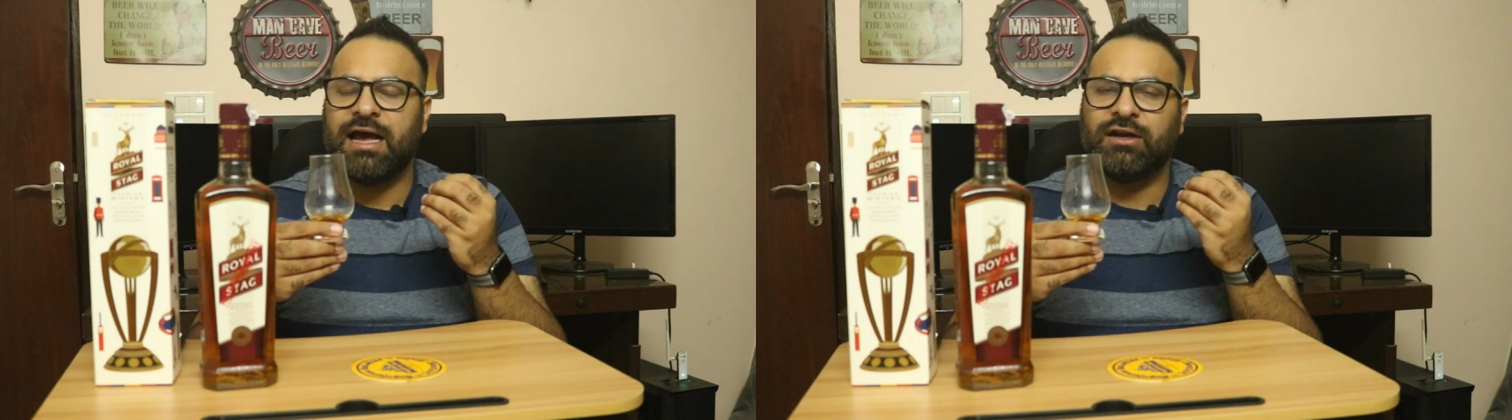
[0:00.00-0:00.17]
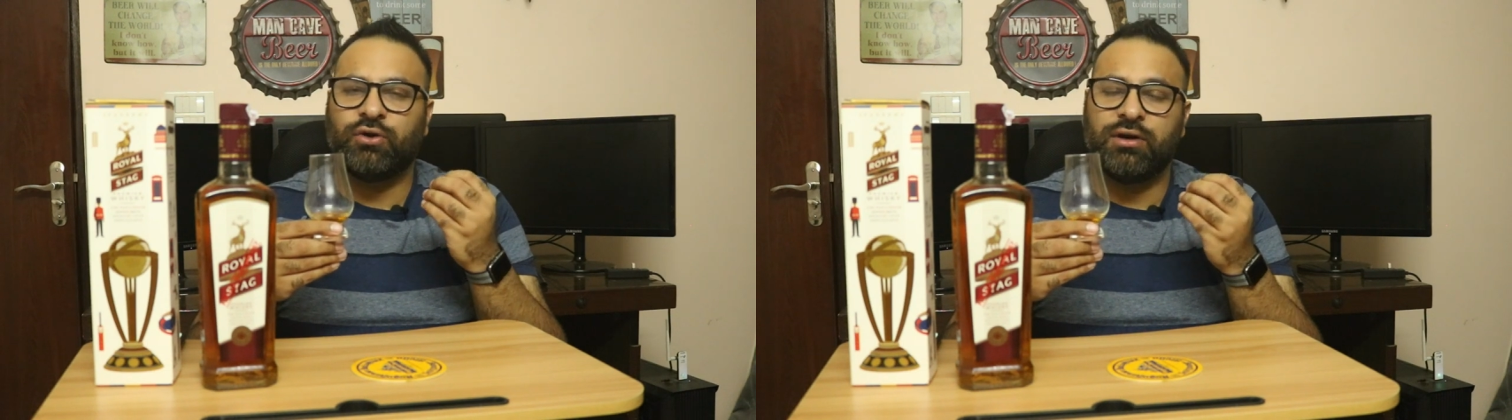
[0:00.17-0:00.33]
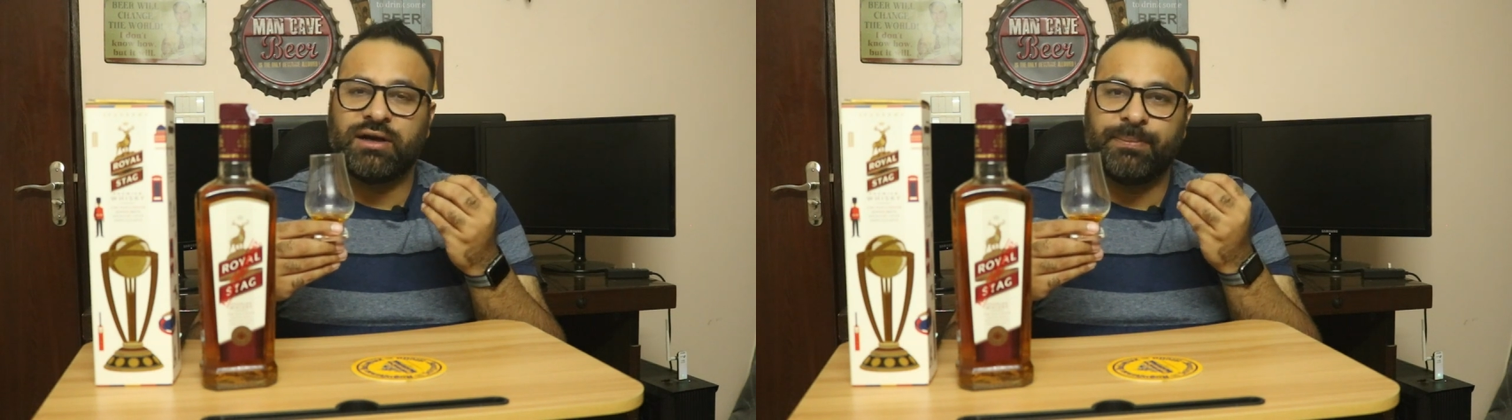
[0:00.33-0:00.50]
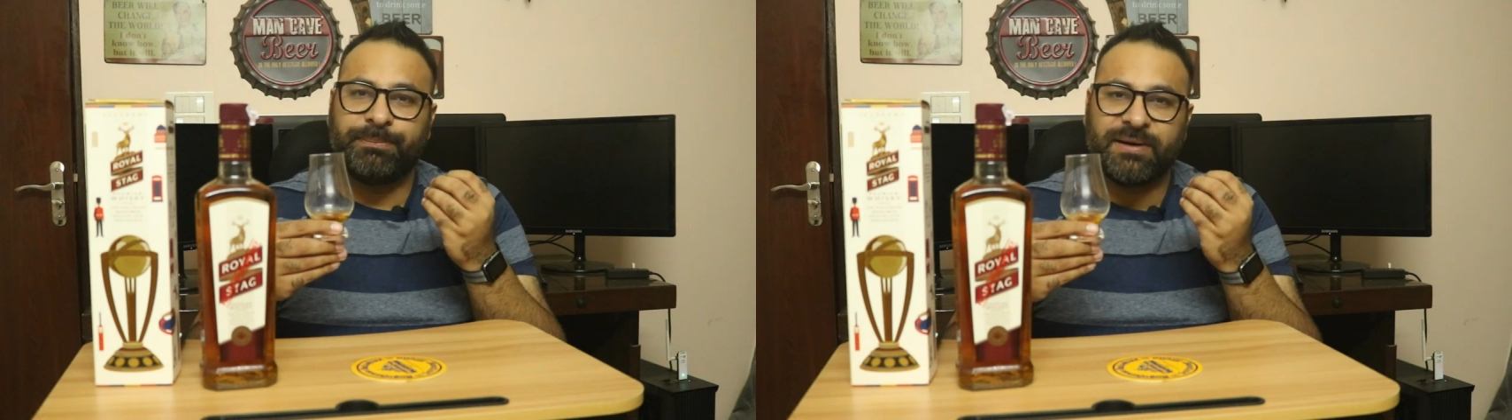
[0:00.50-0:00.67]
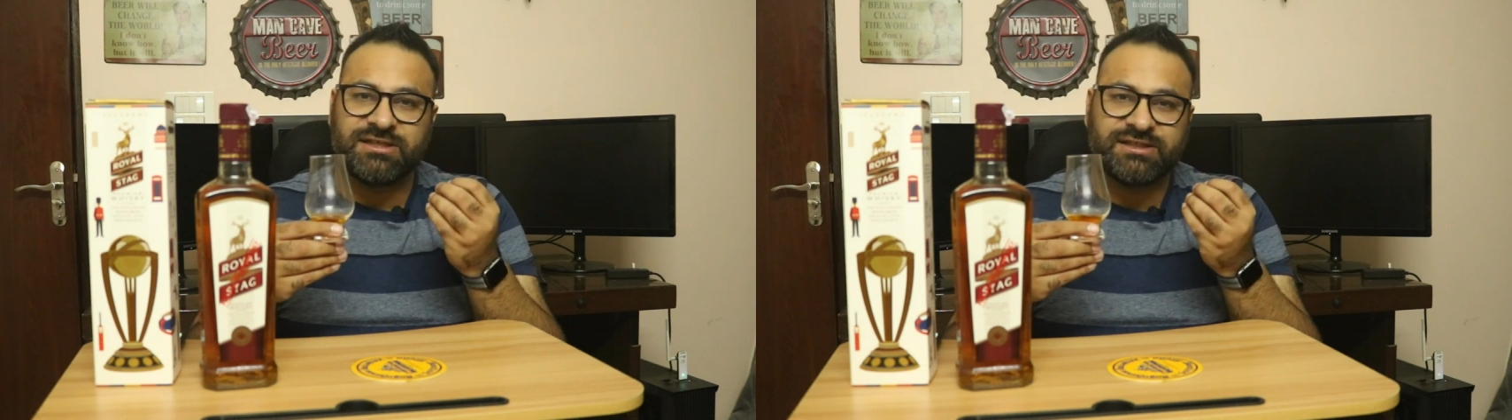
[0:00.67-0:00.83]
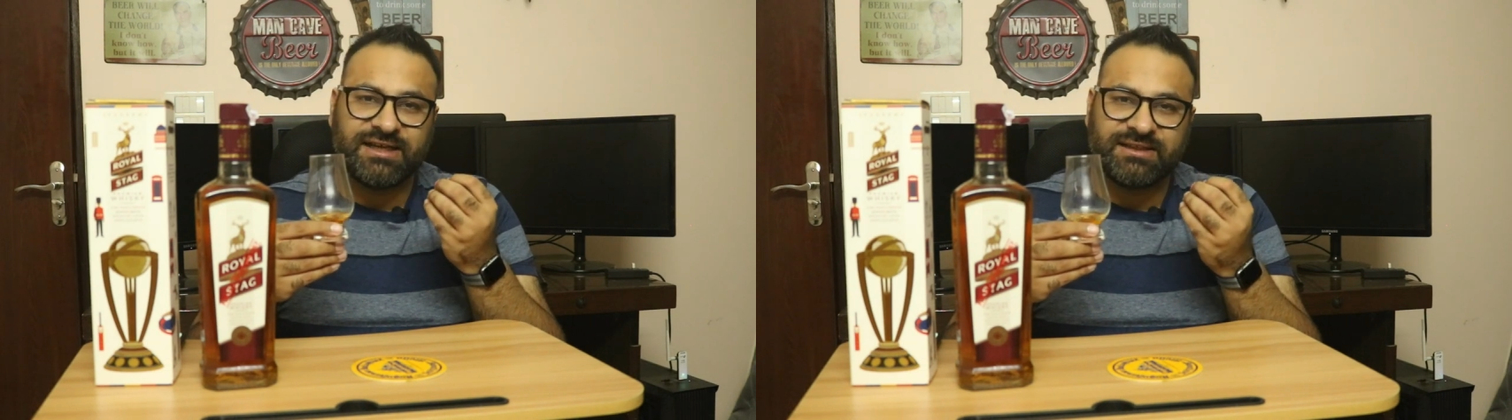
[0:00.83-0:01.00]
अल्कोहल का
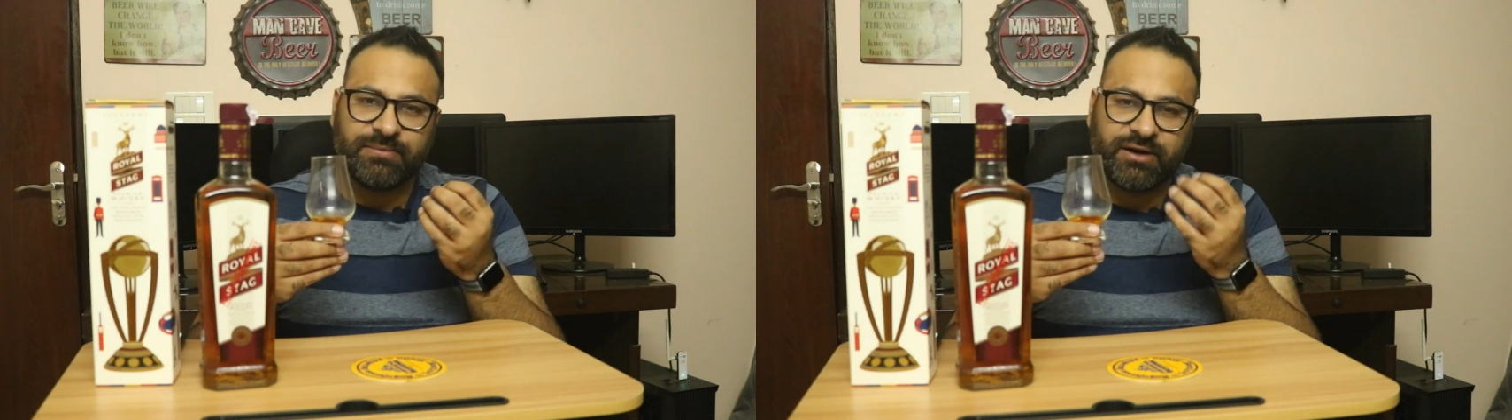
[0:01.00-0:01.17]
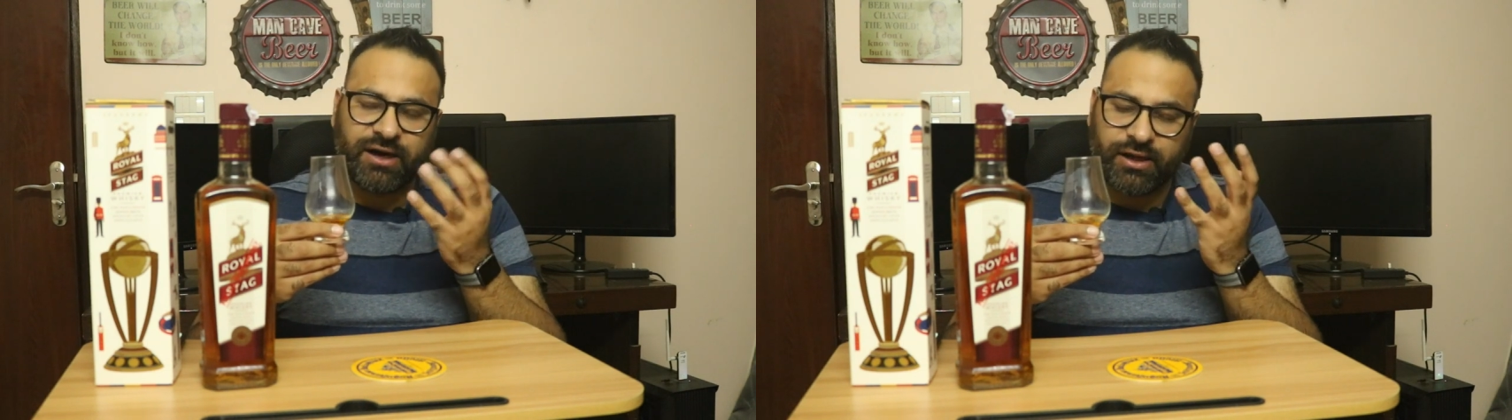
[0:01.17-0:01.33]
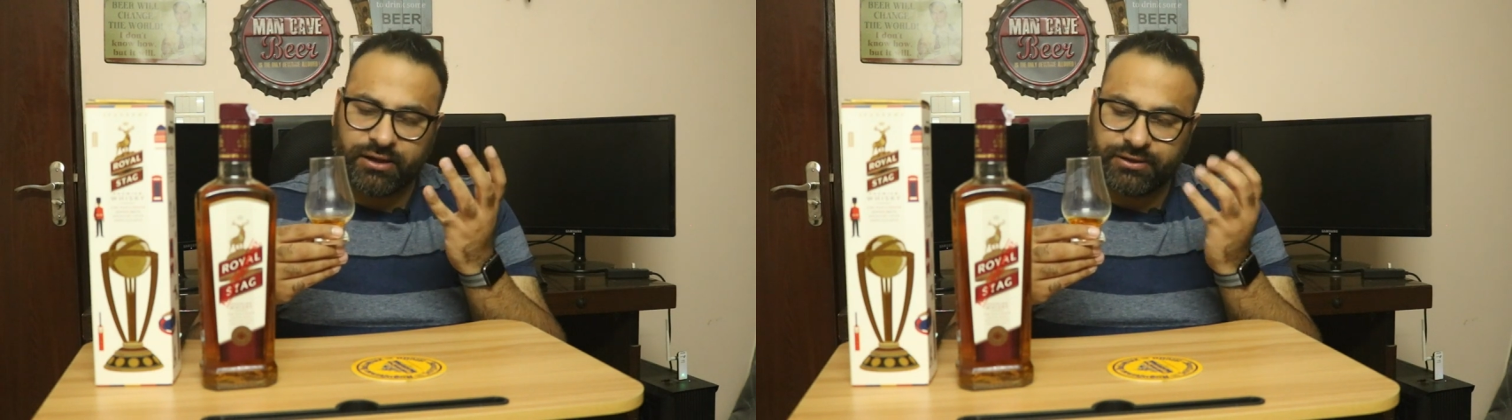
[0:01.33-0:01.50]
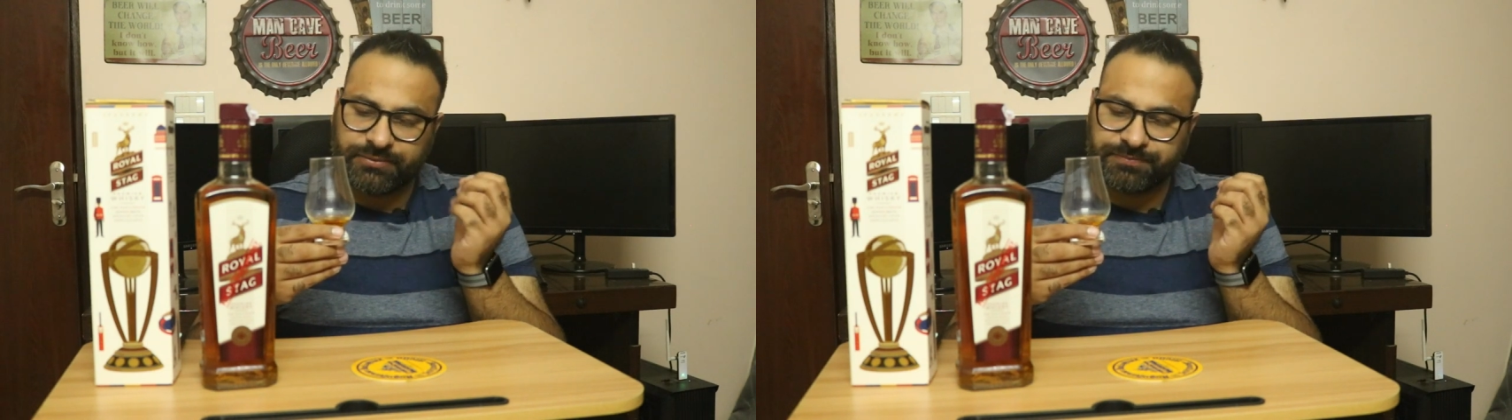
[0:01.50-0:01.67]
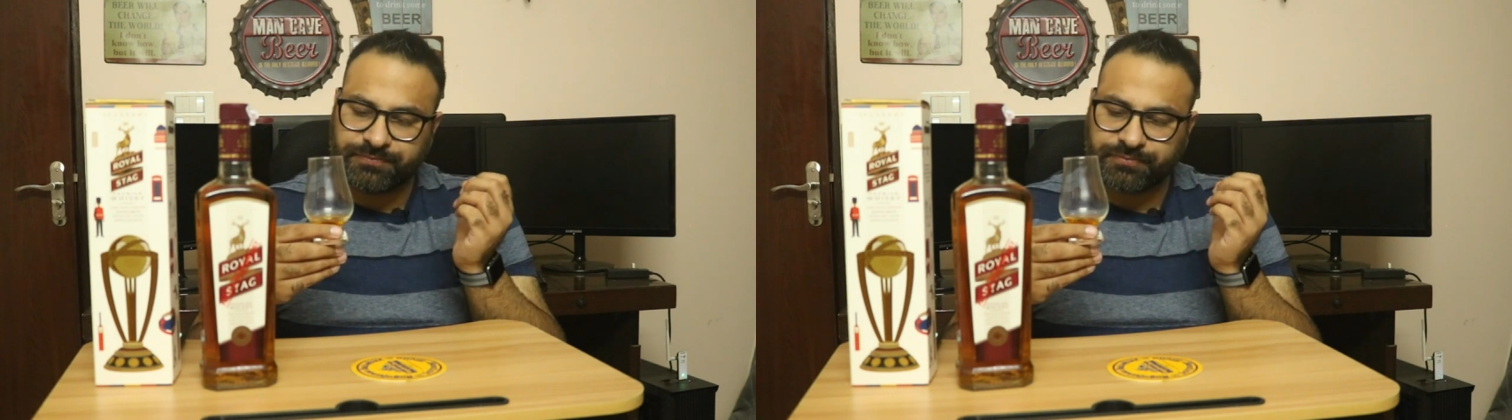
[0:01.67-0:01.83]
पंच है एकदम कड़क